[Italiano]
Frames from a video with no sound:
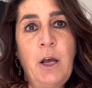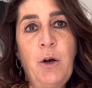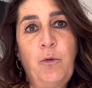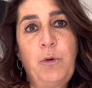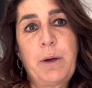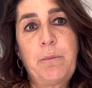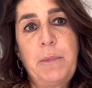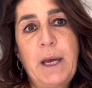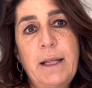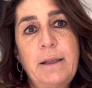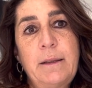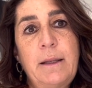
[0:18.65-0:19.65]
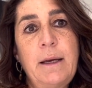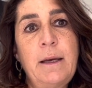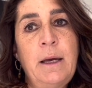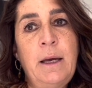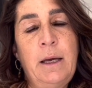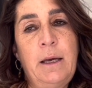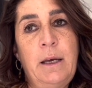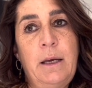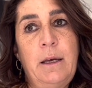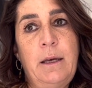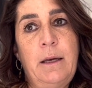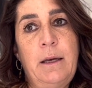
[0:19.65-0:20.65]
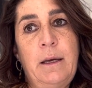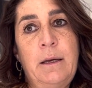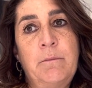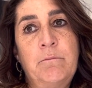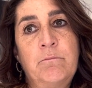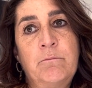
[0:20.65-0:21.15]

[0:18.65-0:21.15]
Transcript: un ambiente eh,